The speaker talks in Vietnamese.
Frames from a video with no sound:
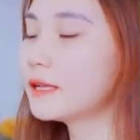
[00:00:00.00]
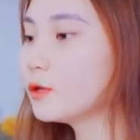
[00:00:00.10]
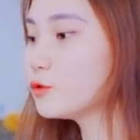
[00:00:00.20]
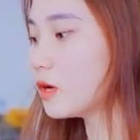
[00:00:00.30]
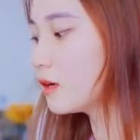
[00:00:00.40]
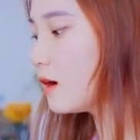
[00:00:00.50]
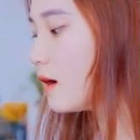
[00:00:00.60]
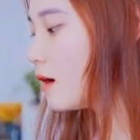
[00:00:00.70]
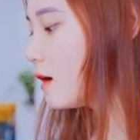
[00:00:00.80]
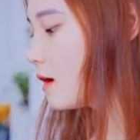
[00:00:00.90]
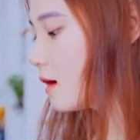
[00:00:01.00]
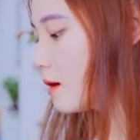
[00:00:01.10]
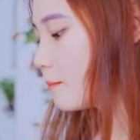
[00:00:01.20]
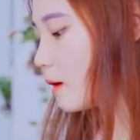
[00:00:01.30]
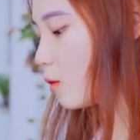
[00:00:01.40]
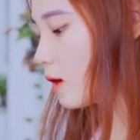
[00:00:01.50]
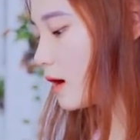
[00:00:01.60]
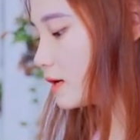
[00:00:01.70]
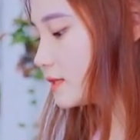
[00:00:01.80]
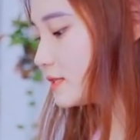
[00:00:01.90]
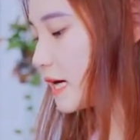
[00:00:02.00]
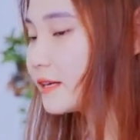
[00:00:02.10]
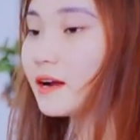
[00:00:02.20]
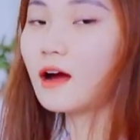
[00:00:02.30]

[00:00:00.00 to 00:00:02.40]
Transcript: bản tiêu chuẩn màu à, trắng